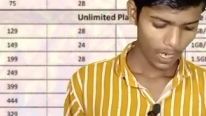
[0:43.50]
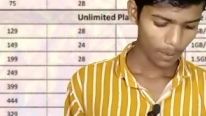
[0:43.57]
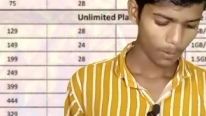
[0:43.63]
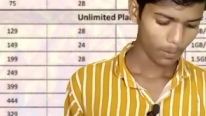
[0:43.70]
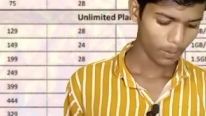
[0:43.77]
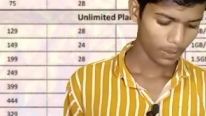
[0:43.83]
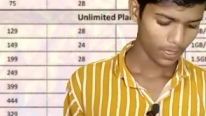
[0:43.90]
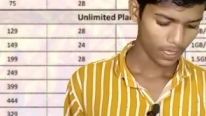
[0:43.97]

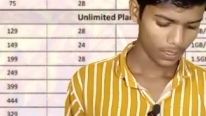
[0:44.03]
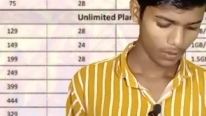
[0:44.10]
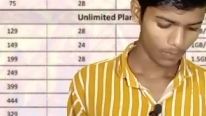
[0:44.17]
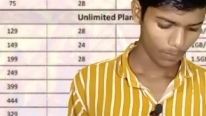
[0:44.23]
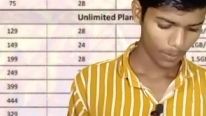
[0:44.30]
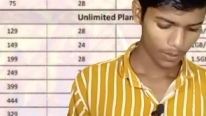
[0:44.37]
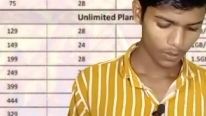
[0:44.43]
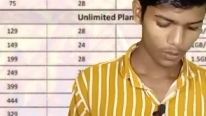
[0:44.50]
आपको बताता हूँ
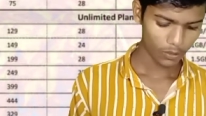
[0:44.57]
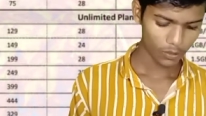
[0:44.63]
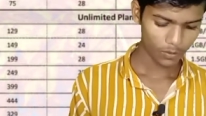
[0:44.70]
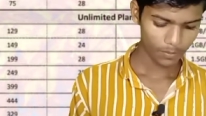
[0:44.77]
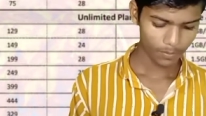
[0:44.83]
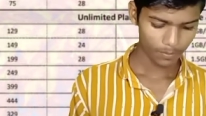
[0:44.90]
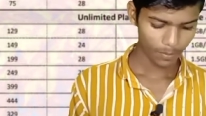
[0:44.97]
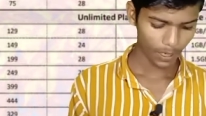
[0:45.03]
दोस्तों
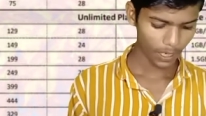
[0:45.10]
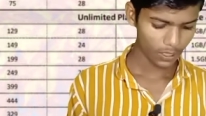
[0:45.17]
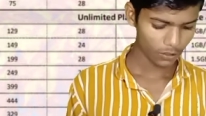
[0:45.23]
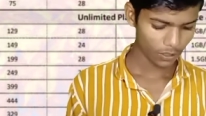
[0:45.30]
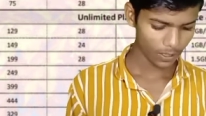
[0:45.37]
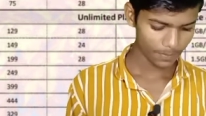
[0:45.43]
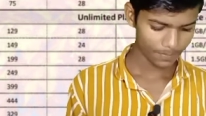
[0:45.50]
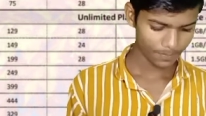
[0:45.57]
पहले जो
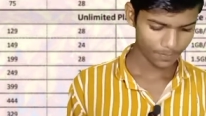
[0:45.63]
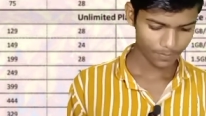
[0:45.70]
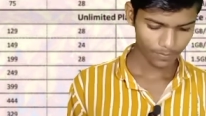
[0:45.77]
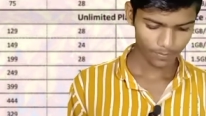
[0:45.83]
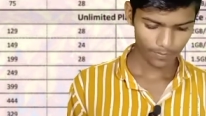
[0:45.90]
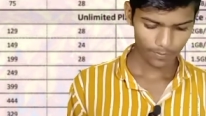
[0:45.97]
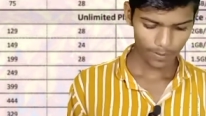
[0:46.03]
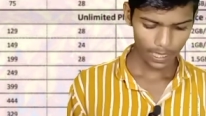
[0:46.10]
है
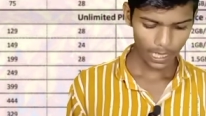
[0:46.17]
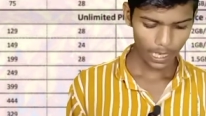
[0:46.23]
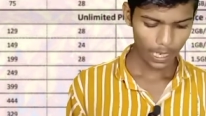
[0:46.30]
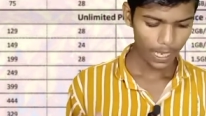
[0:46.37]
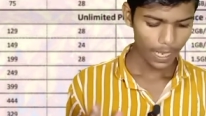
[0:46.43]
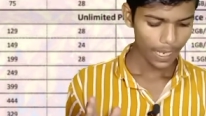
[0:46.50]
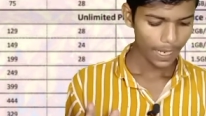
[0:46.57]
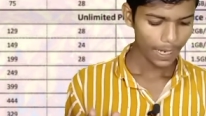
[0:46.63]

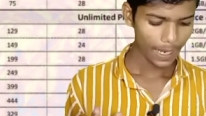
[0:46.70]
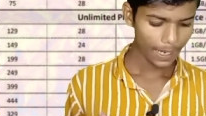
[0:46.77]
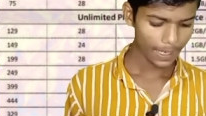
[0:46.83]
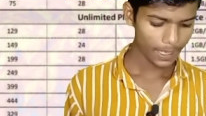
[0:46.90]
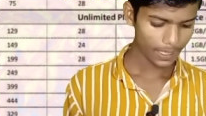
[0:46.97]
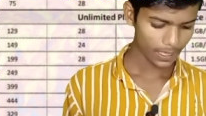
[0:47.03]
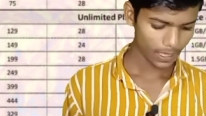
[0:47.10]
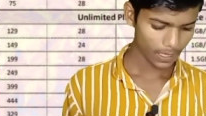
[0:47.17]

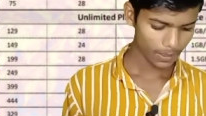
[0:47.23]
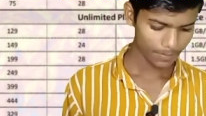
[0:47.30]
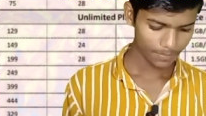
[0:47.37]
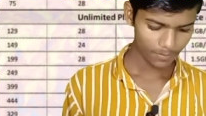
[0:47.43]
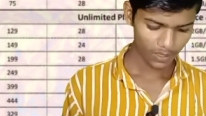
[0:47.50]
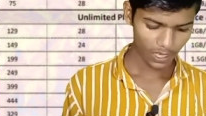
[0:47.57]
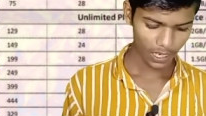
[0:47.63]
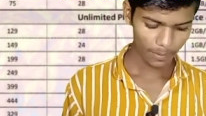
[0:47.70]
एयरटेल का था
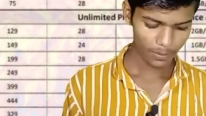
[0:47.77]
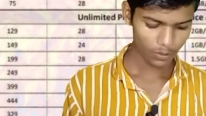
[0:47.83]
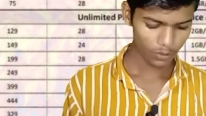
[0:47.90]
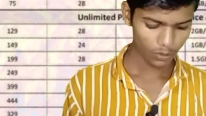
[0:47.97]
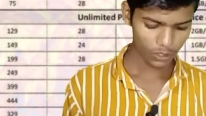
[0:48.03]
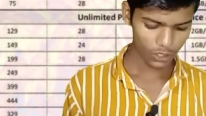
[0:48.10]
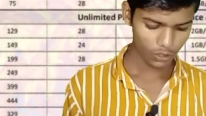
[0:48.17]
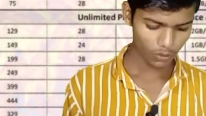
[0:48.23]
यहाँ पर
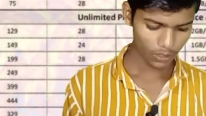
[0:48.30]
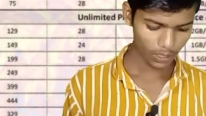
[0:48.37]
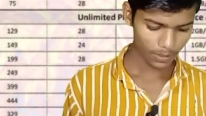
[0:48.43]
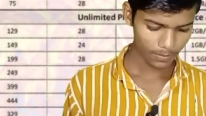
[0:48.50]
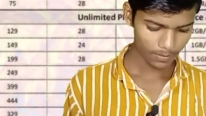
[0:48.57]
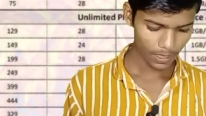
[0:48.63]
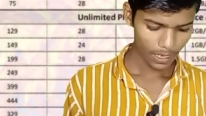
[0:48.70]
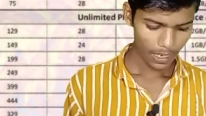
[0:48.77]
दोस्तों जियो का
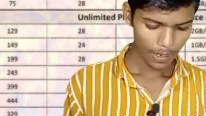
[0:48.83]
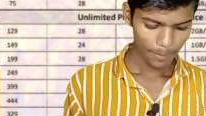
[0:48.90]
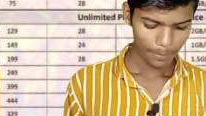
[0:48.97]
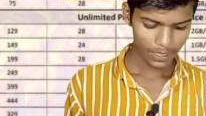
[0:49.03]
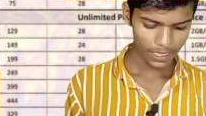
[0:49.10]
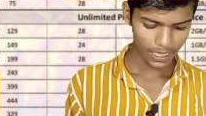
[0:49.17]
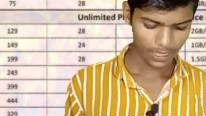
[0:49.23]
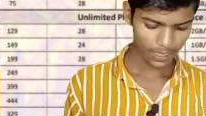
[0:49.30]
था
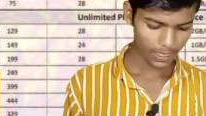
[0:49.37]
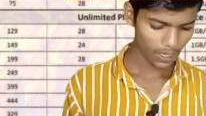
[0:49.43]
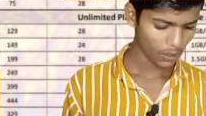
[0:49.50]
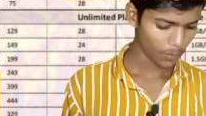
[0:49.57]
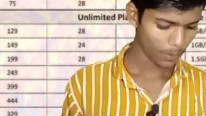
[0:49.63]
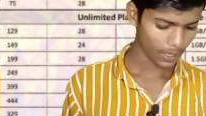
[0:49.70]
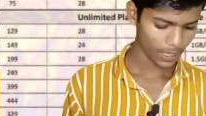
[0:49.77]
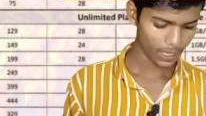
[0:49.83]
पिछहत्तर
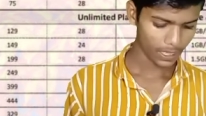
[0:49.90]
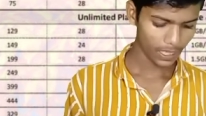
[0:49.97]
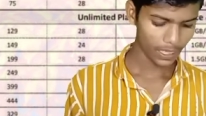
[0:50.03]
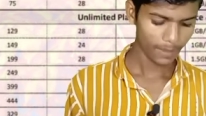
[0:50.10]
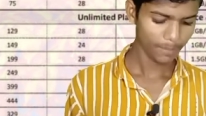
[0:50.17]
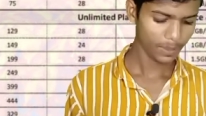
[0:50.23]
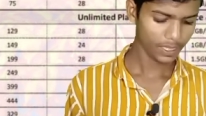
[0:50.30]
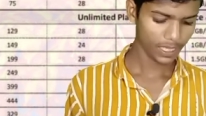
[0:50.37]
रुपये का ठीक
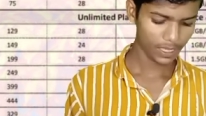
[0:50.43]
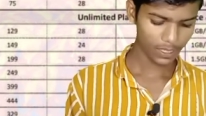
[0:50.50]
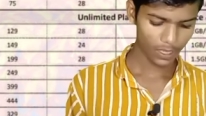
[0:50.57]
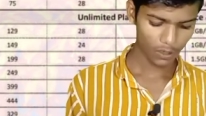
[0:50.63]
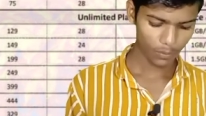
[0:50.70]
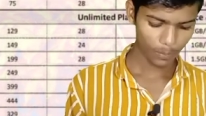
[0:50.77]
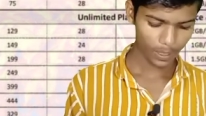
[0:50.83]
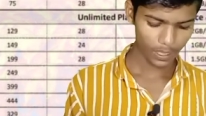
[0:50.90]
है
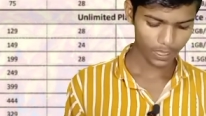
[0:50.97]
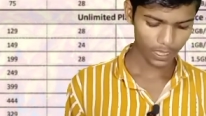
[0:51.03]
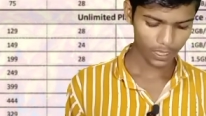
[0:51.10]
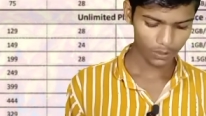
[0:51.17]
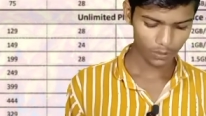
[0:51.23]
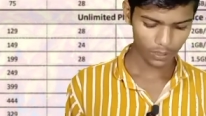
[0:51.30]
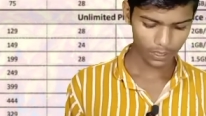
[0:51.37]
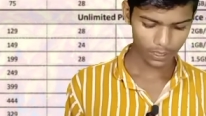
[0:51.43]
पचहत्तर रुपये का था
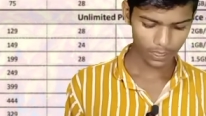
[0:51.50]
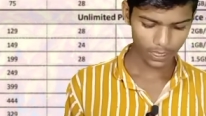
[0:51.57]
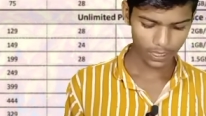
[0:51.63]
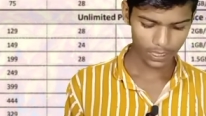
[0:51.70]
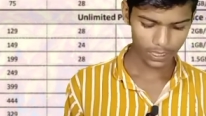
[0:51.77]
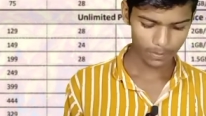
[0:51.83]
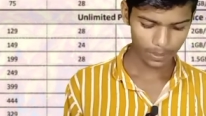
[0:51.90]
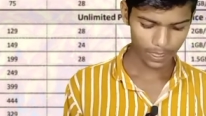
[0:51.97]
जो कि थ्री
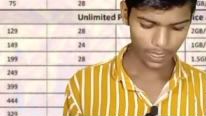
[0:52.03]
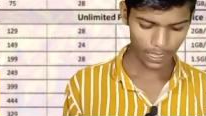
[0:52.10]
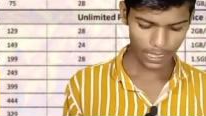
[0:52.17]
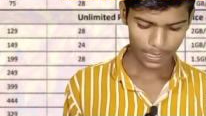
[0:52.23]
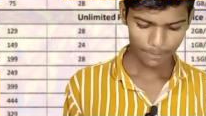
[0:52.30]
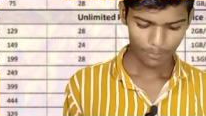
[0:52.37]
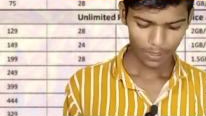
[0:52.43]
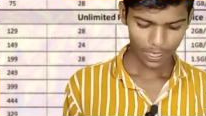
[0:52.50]
जी बी था
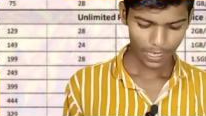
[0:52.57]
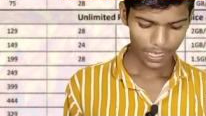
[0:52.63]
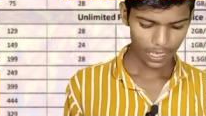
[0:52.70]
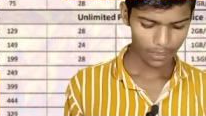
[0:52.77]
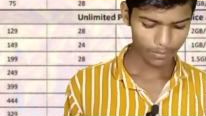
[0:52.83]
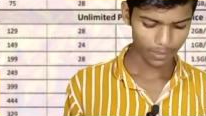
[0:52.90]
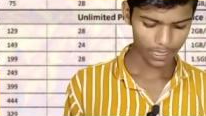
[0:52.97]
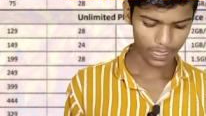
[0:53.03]

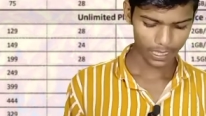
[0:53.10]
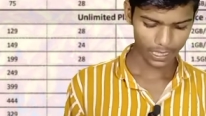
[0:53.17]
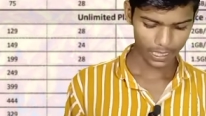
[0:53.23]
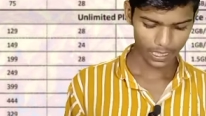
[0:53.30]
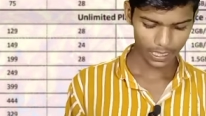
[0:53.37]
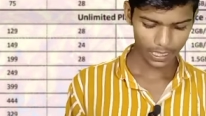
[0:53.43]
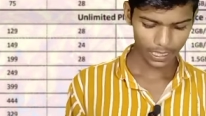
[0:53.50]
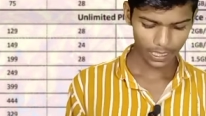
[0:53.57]
एक मंथ के
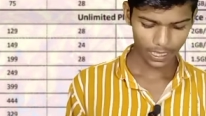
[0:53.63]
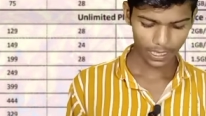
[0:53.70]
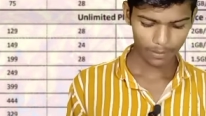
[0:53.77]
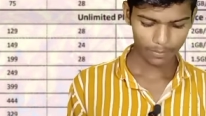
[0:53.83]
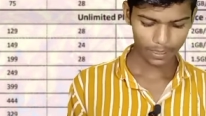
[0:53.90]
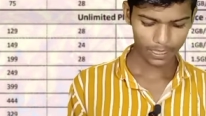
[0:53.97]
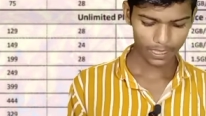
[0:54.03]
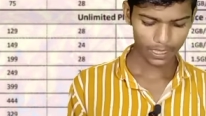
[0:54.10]
लिए ठीक है एक
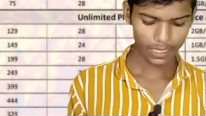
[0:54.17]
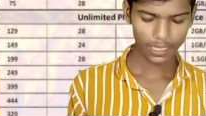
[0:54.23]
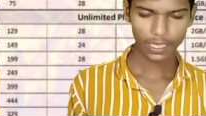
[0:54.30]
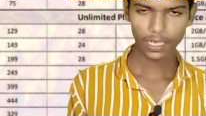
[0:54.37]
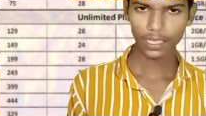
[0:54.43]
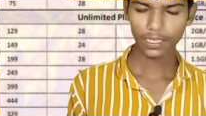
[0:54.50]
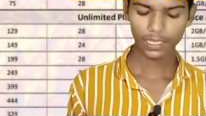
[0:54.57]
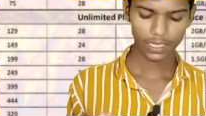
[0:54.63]
मंथ के लिए
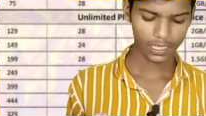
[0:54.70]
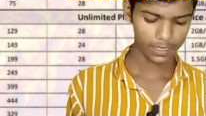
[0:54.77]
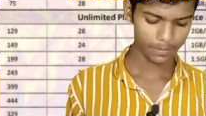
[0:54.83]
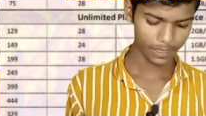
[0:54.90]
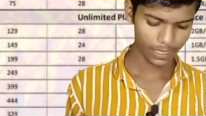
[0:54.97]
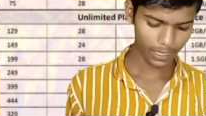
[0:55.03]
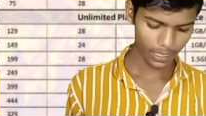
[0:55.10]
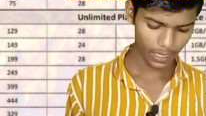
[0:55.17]
था थ्री जी बी
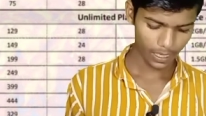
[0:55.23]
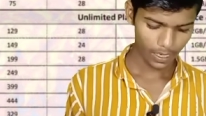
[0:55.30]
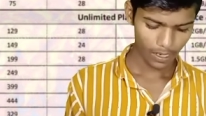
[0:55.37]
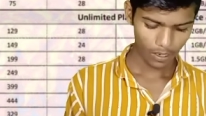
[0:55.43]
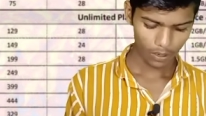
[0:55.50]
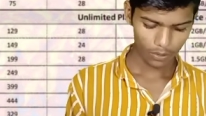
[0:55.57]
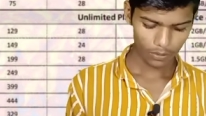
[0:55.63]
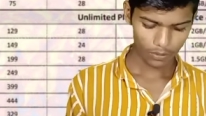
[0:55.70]
ठीक है
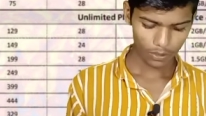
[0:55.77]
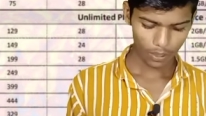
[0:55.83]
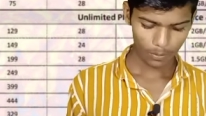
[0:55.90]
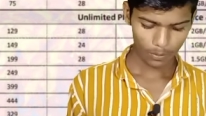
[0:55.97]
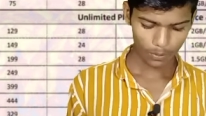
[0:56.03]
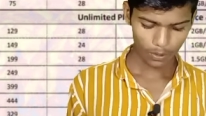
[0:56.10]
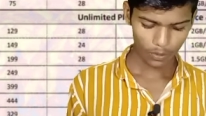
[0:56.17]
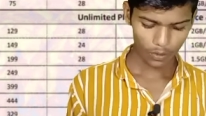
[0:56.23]
और दोस्तों
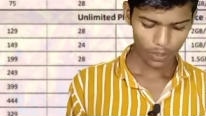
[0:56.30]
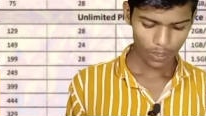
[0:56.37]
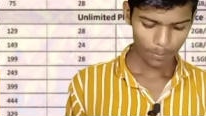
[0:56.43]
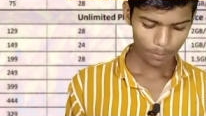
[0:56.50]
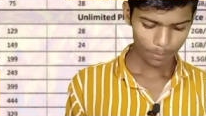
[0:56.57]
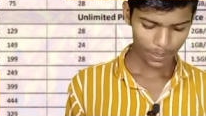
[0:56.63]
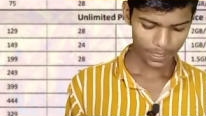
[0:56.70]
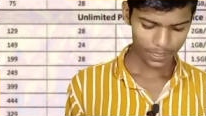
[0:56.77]
आपको बताऊँ
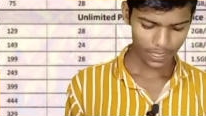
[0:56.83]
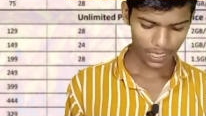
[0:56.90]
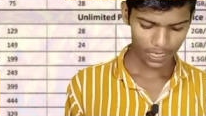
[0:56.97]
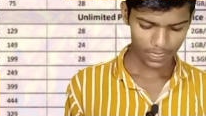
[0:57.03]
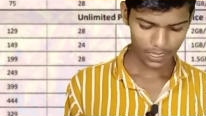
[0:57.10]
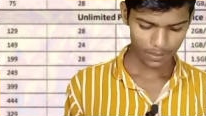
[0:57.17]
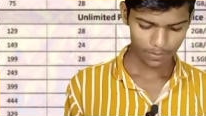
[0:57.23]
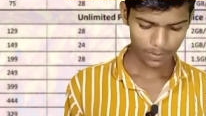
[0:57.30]

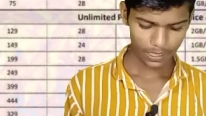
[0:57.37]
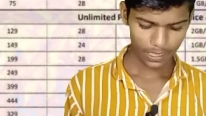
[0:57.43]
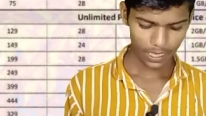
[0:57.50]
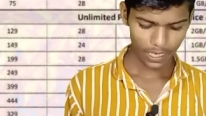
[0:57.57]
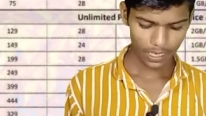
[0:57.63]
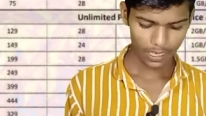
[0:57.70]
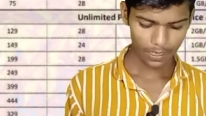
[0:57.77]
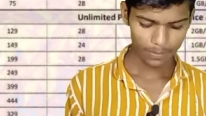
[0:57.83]
पचास इसमें
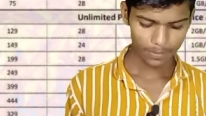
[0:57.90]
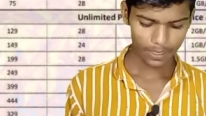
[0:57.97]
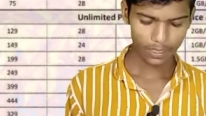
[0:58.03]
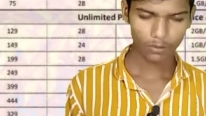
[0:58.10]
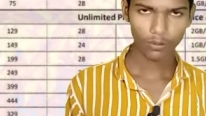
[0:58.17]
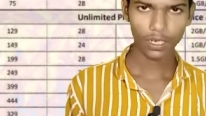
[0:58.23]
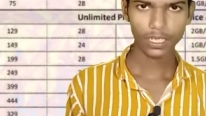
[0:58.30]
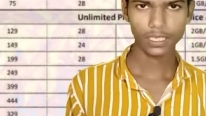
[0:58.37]
अनलिमिटेड
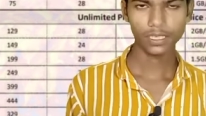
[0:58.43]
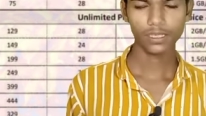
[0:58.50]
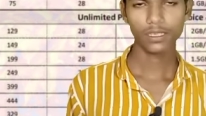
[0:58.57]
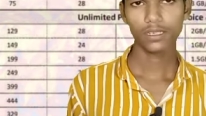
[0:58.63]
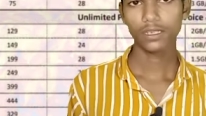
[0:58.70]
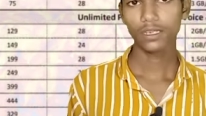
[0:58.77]
वॉइस